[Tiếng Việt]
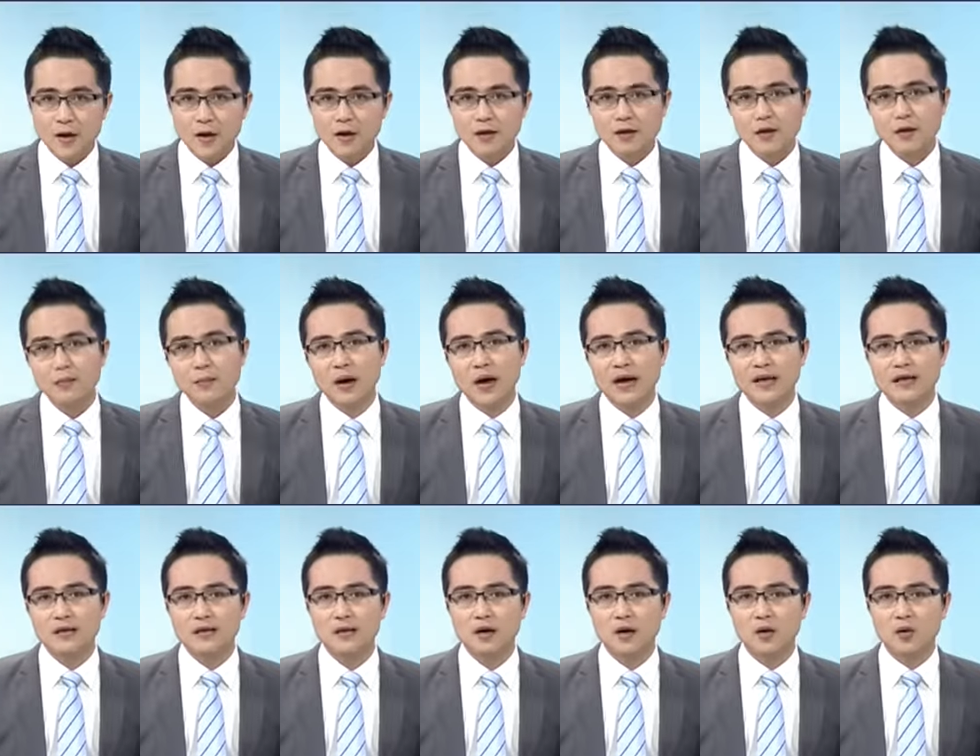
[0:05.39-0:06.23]
nơi mà
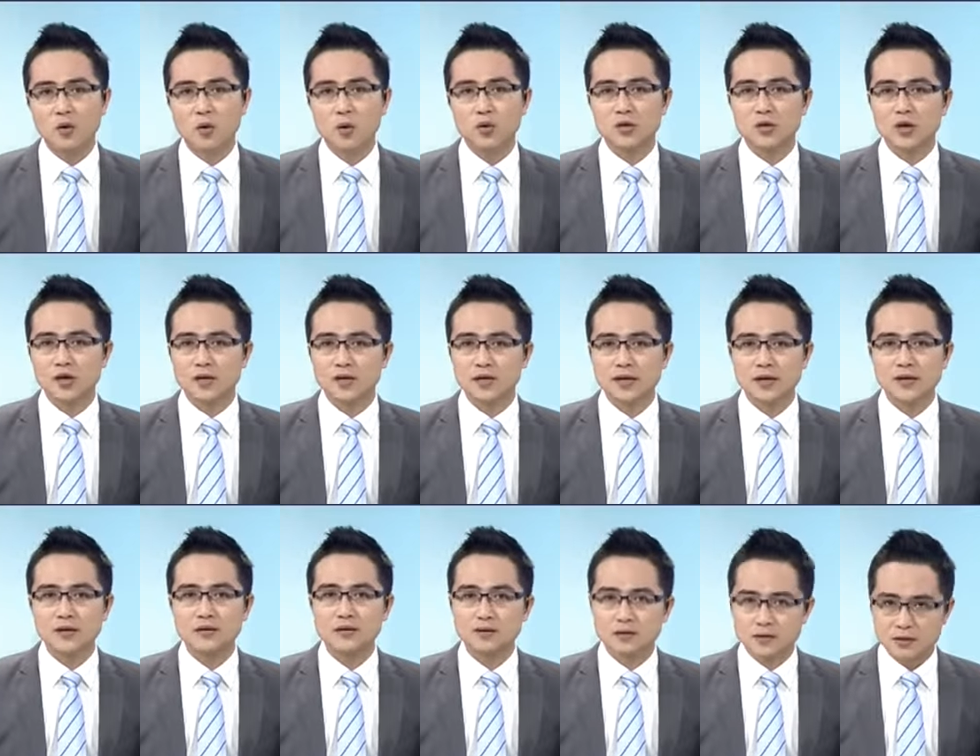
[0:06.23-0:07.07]
ảnh hưởng của thời
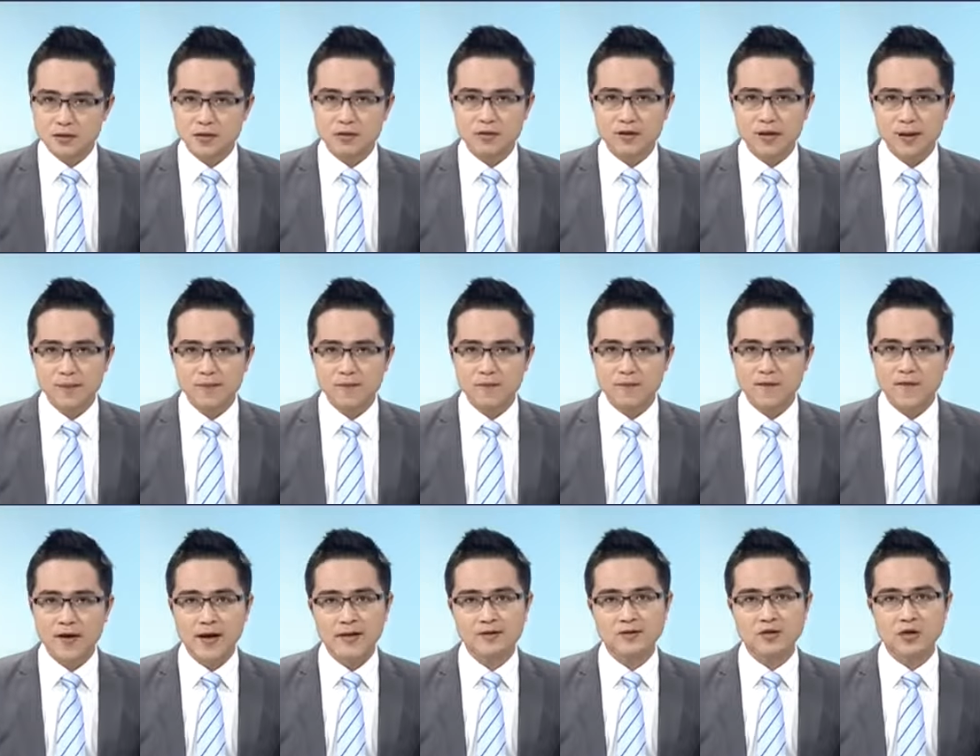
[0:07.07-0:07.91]
tiết trực tiếp
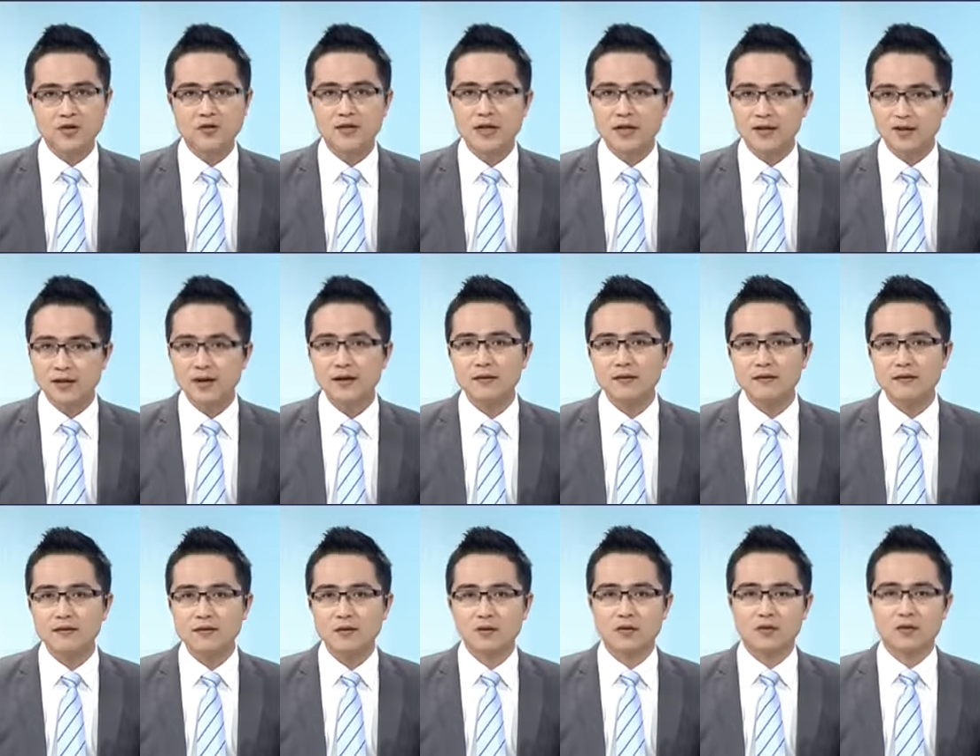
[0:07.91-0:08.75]
và rõ rệt nhất,
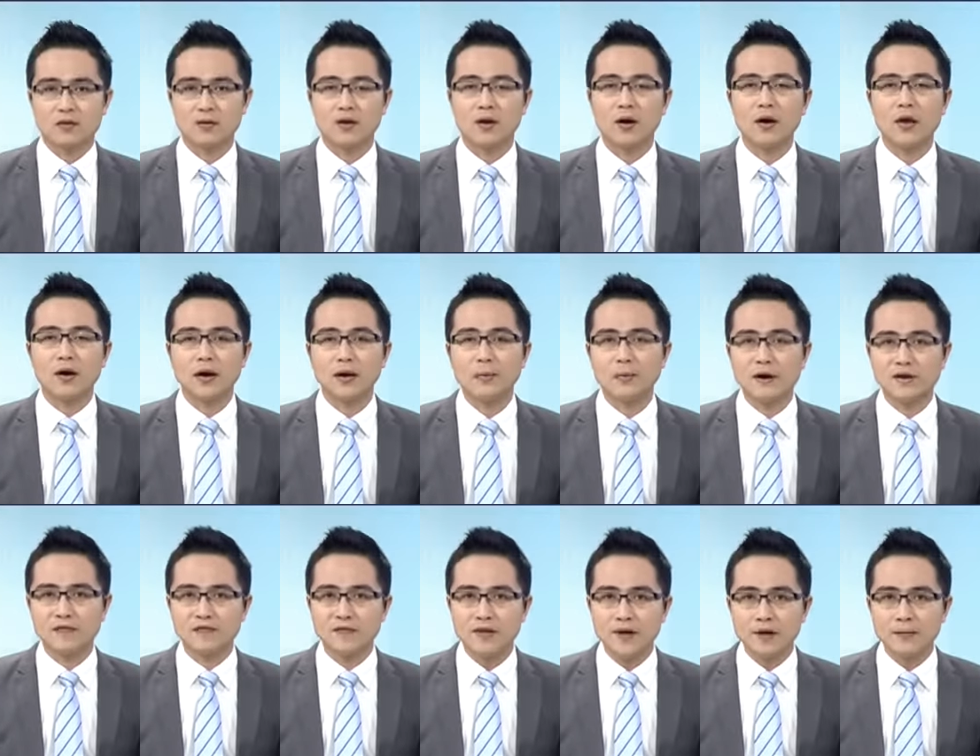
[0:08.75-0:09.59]
đó là các
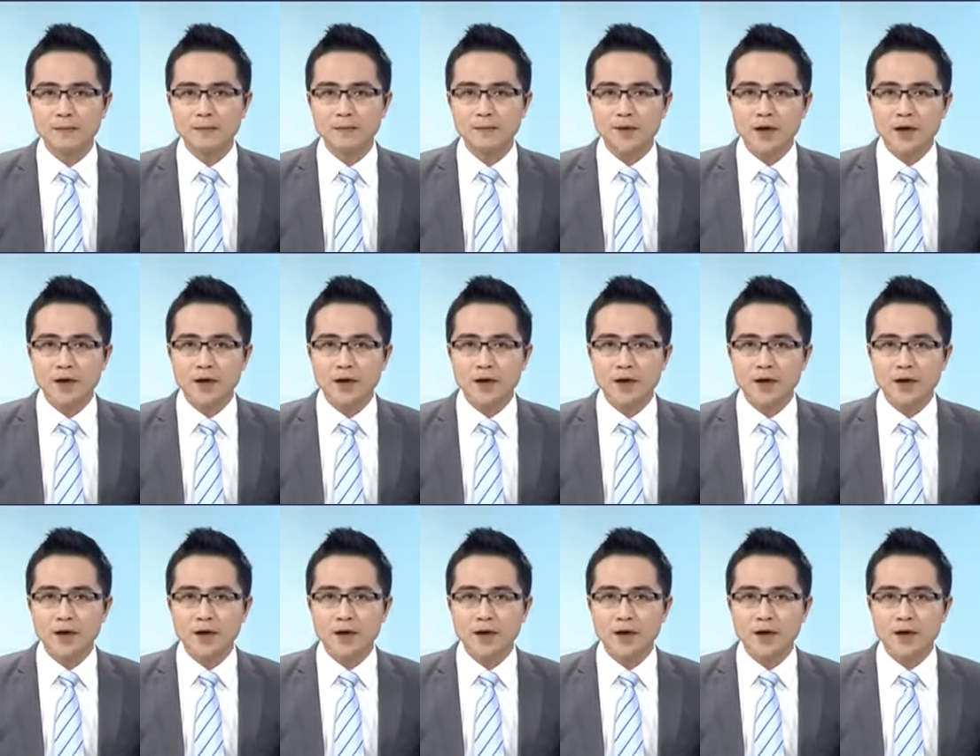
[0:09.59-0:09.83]
bệnh viện.